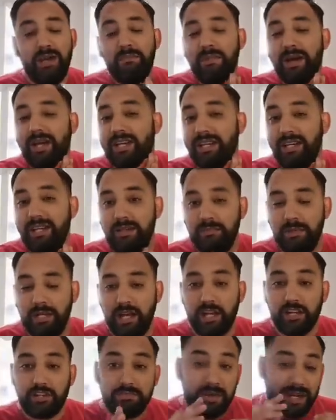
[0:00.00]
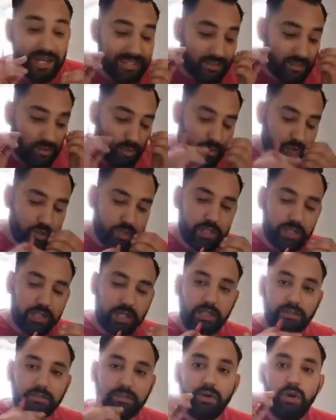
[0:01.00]
ما كنحملهاش ما كتدخلش
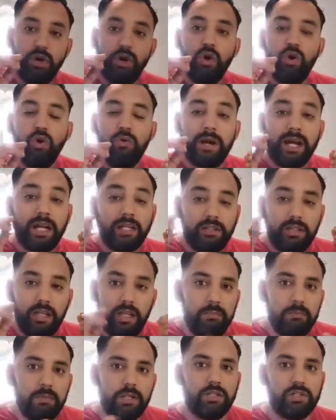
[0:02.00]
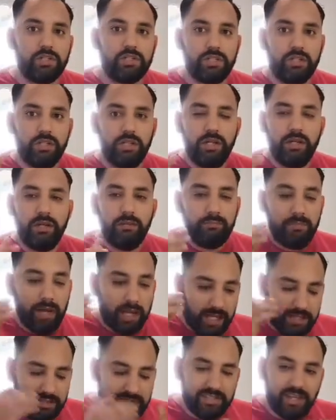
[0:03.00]
للخاطر وما كتنحملش ما
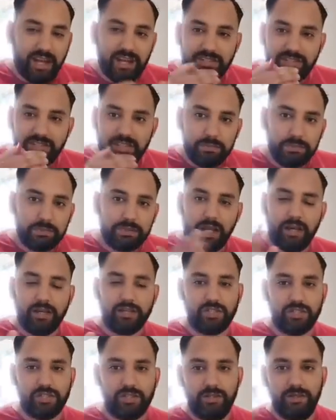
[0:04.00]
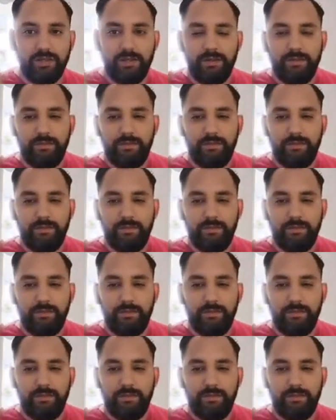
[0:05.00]
كتاكسبتاش